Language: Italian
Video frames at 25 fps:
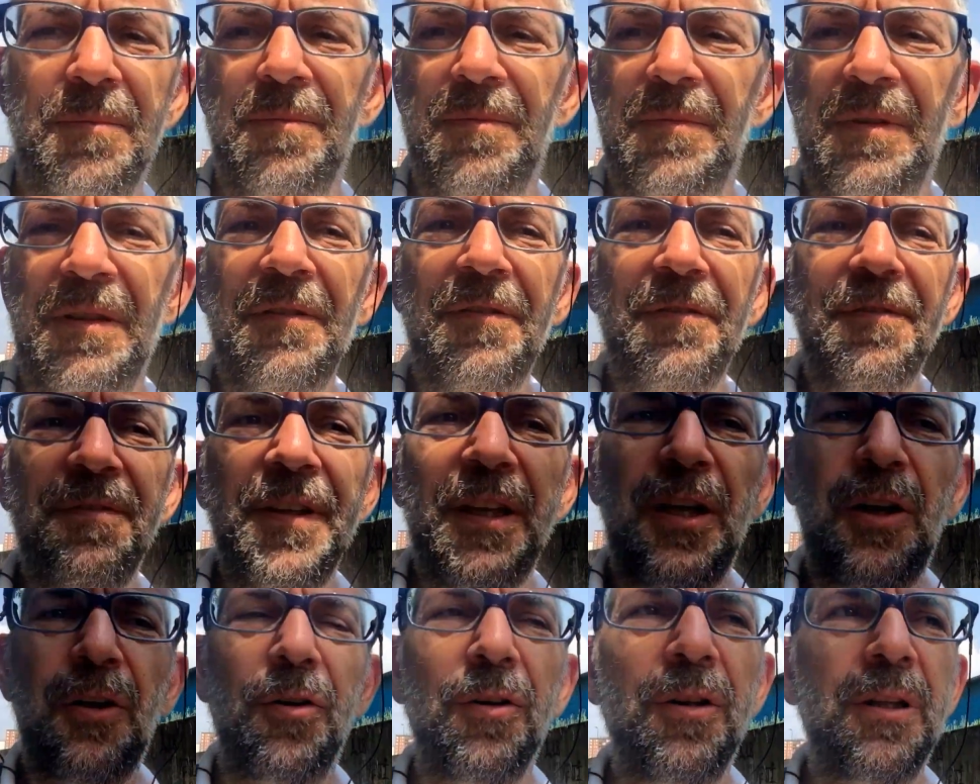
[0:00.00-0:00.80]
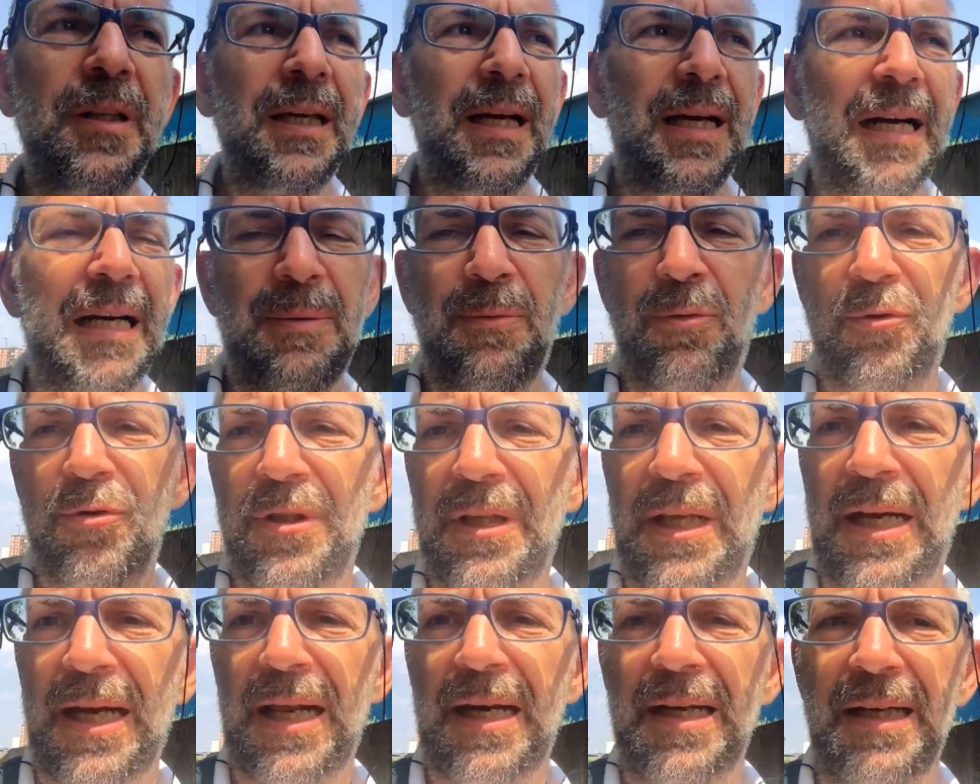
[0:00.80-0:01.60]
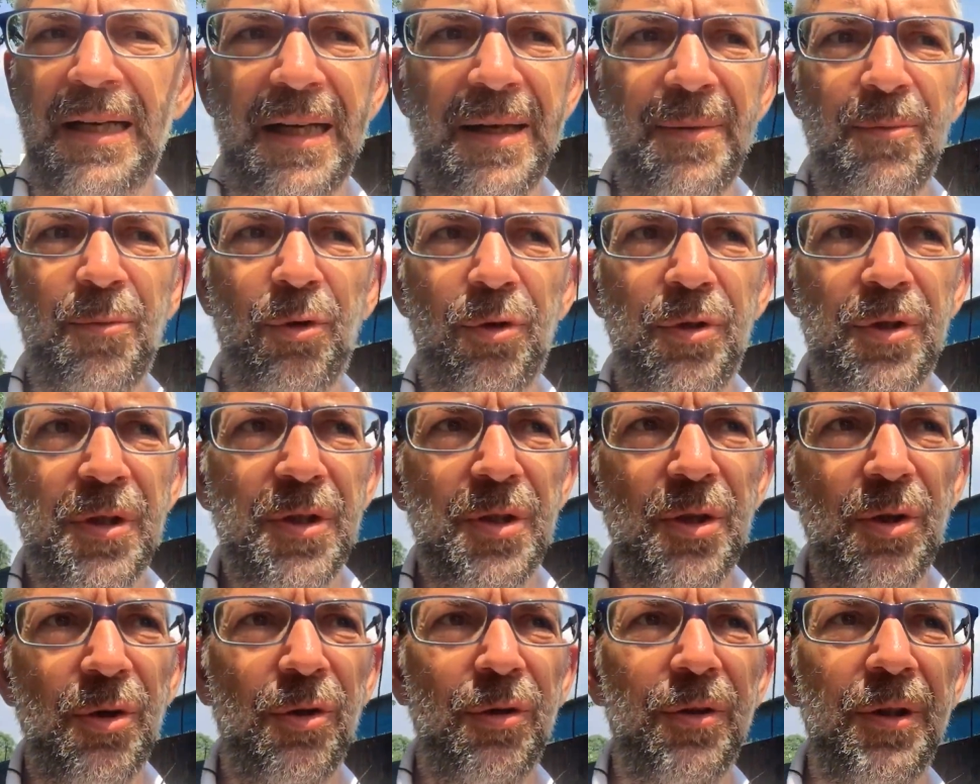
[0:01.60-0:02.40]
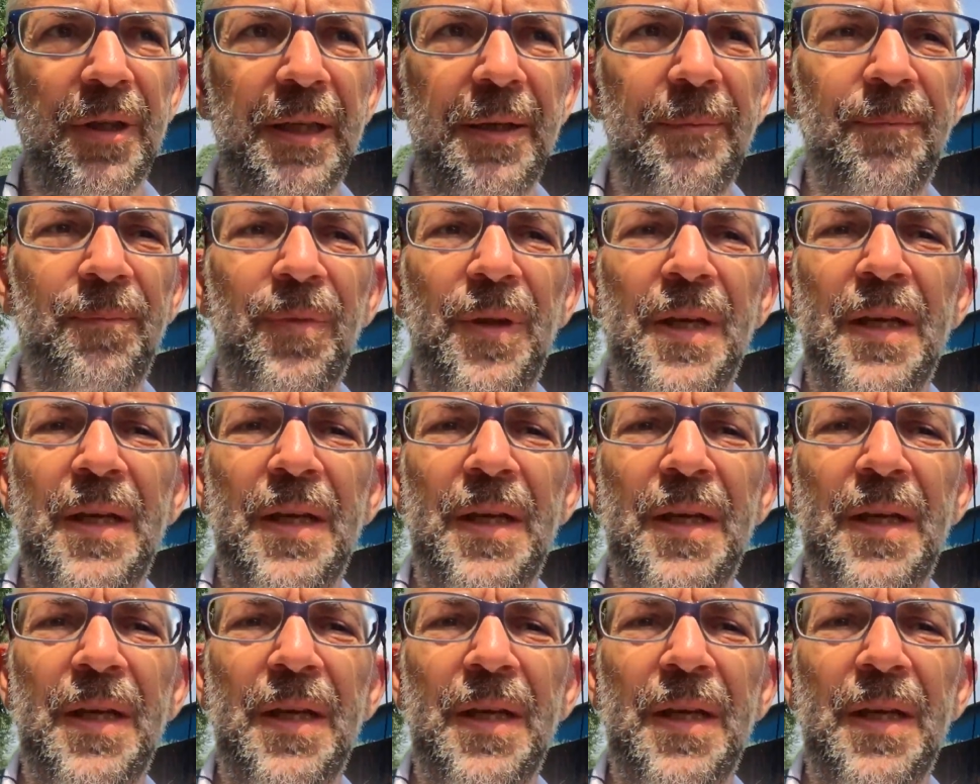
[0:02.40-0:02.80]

difficoltà a mostrare le emozioni,